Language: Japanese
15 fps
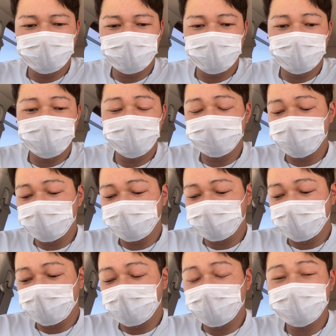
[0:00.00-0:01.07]
えー、リースでし
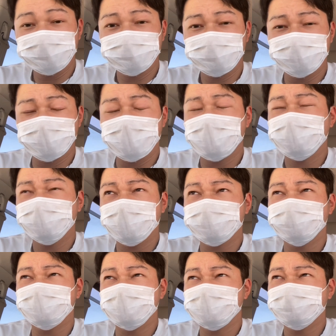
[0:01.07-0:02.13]
た借りるのであれば、
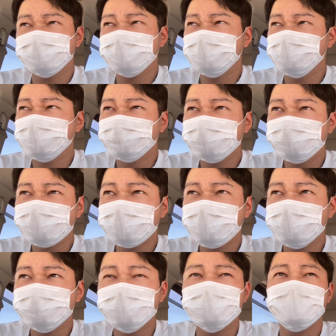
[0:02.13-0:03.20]
そういった一番いい条
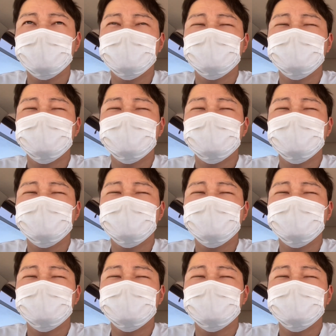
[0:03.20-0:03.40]
件を